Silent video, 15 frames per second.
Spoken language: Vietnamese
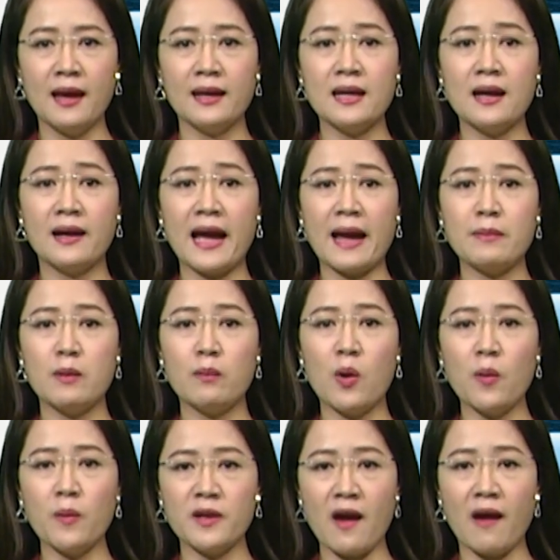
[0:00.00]
đợt
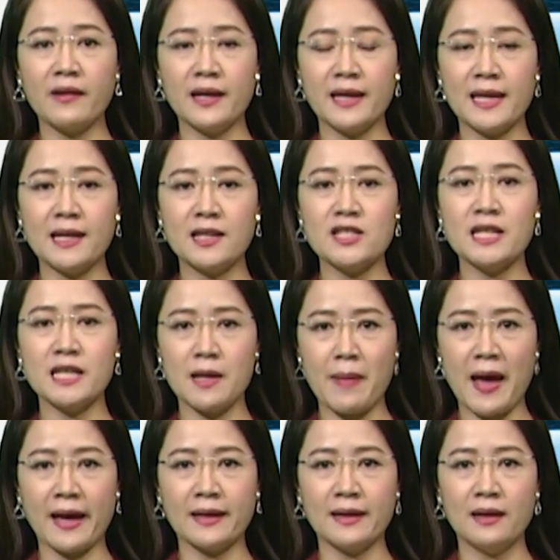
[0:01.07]
21 cho người dân trên địa
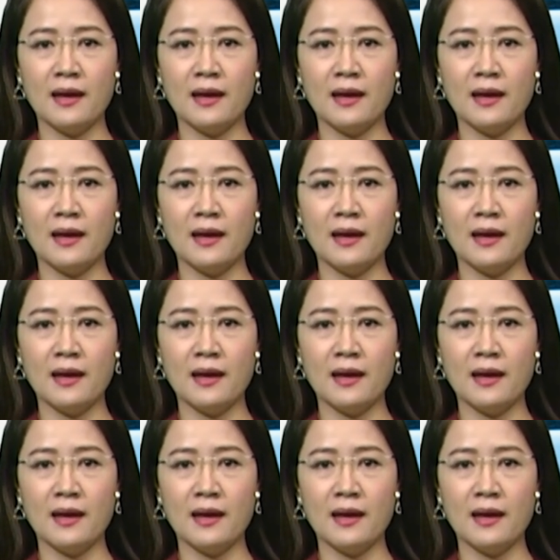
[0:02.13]
bàn.